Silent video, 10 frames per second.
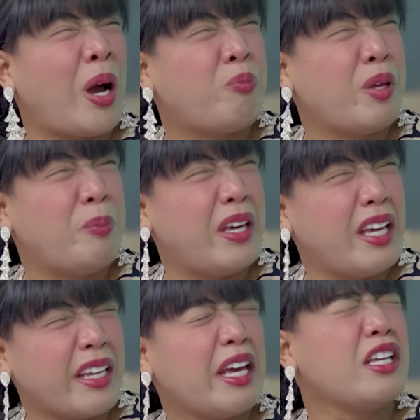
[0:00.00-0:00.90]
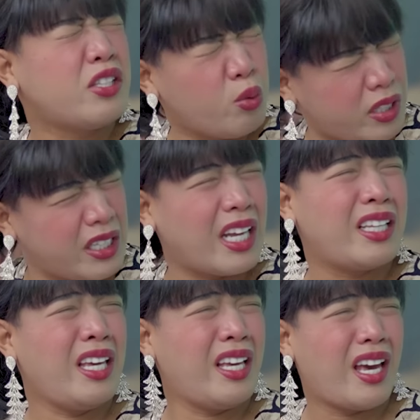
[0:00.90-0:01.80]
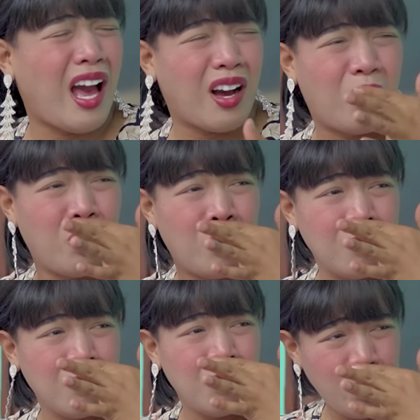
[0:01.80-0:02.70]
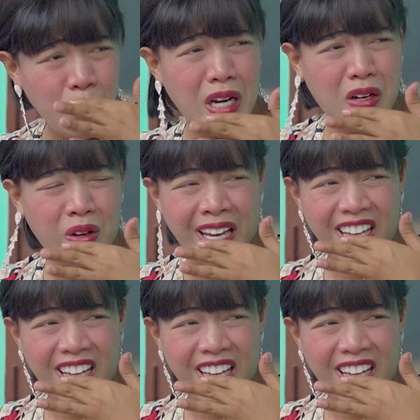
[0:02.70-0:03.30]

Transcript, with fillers: loh kak bibir, kayaknya sih udah sikat gigi aku. Udah kok